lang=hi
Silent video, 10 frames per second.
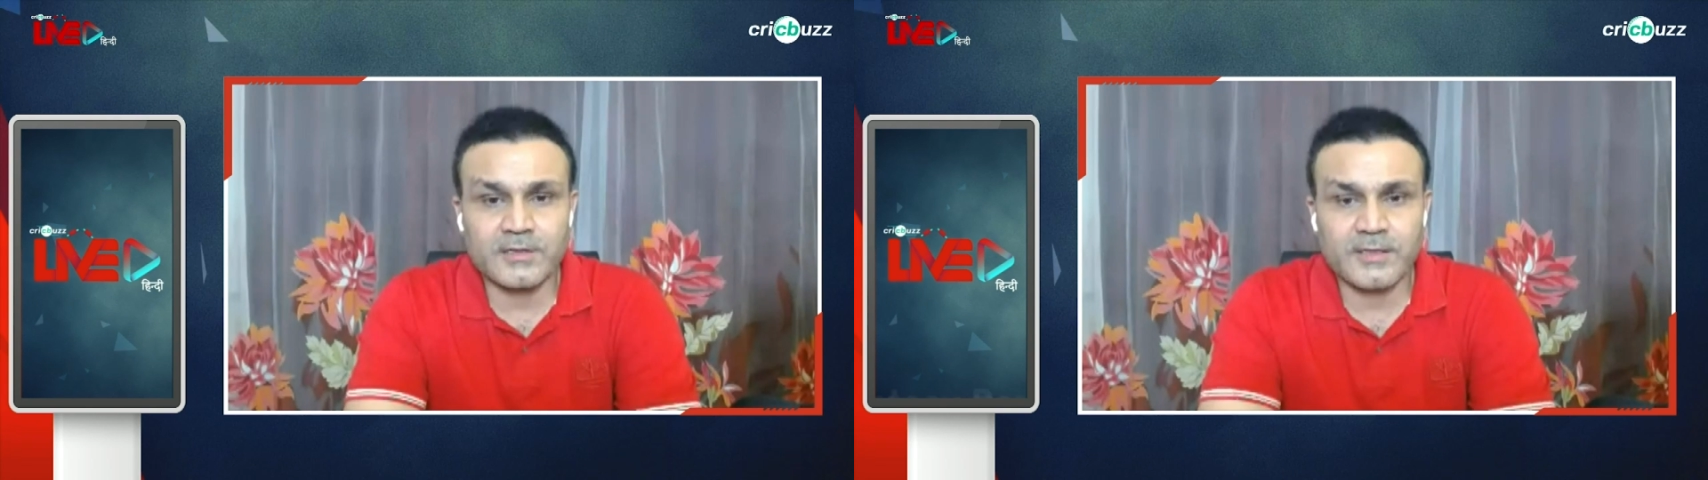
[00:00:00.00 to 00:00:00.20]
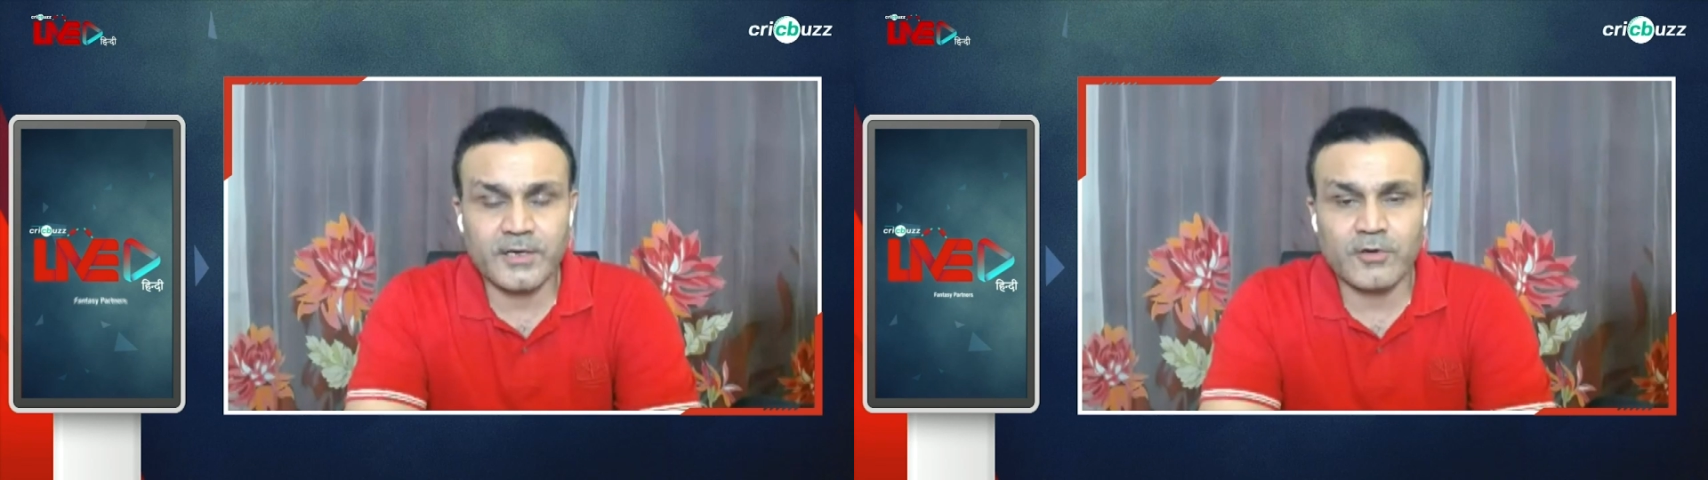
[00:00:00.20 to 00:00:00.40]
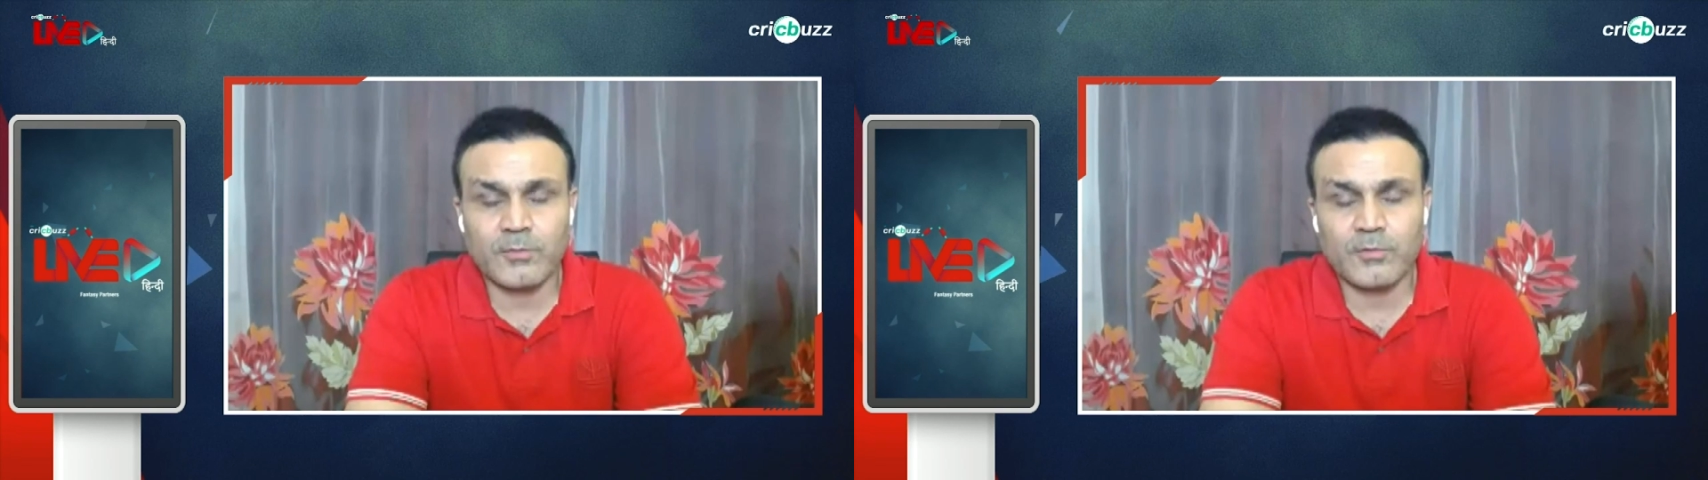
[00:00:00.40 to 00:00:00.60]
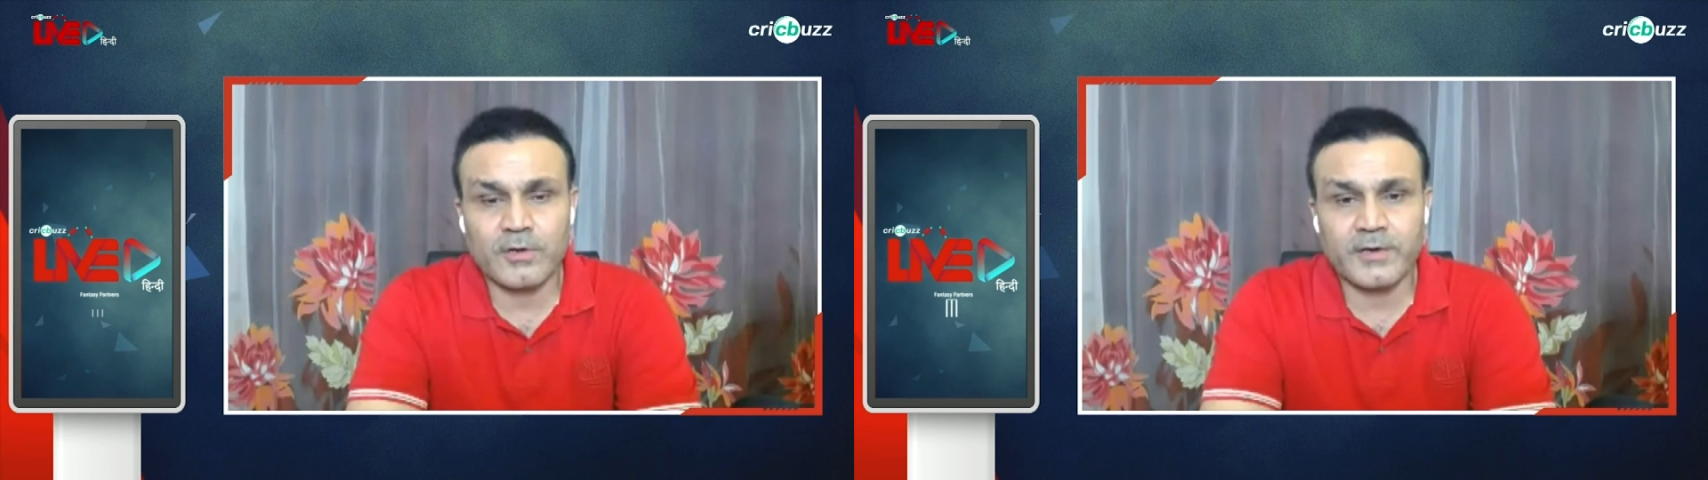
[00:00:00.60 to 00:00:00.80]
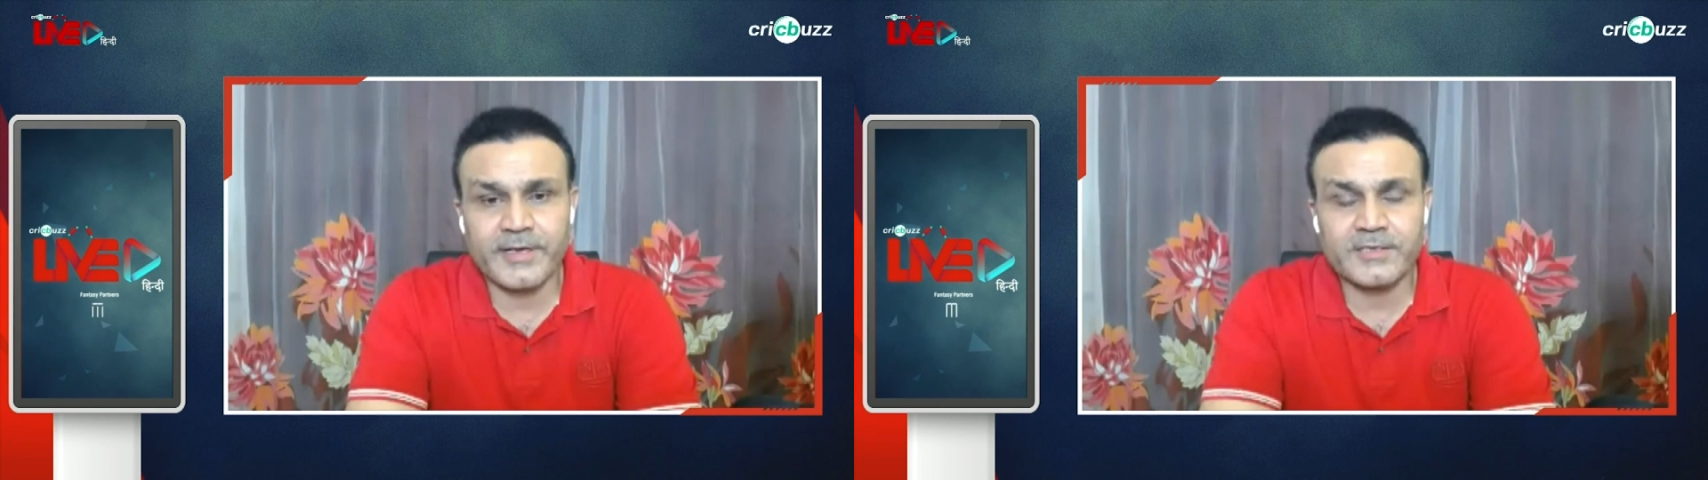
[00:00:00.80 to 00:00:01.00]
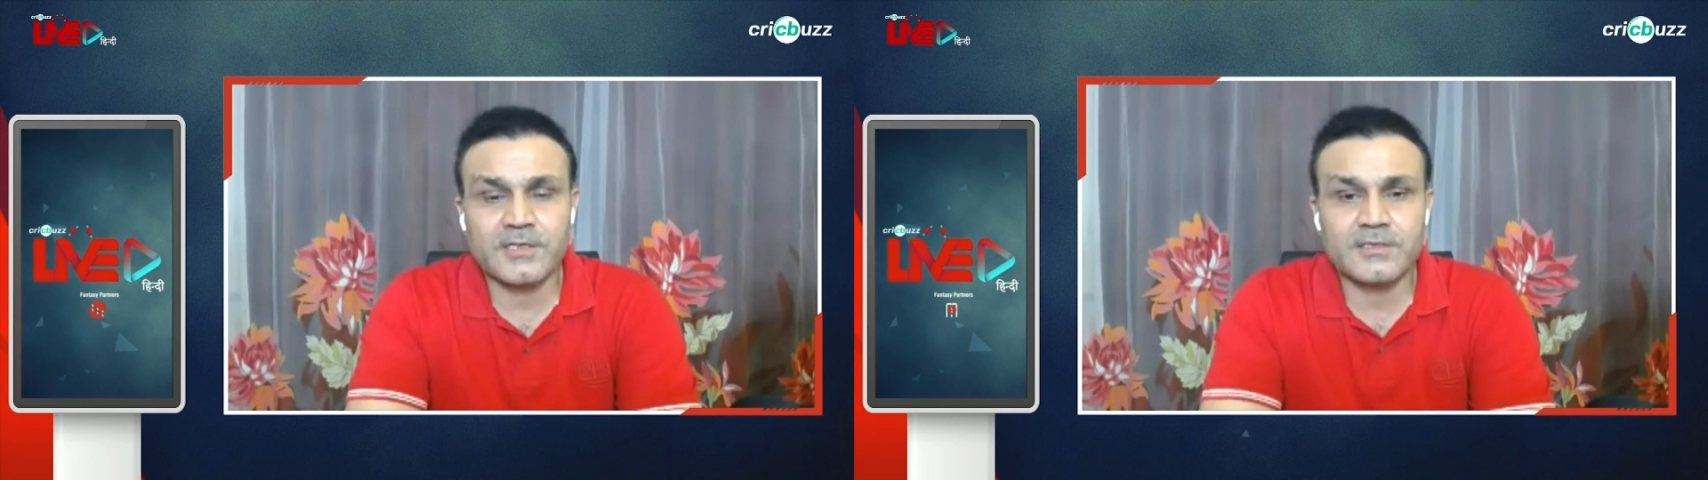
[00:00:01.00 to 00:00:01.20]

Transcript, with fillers: कार्तिक और मॉर्गन एक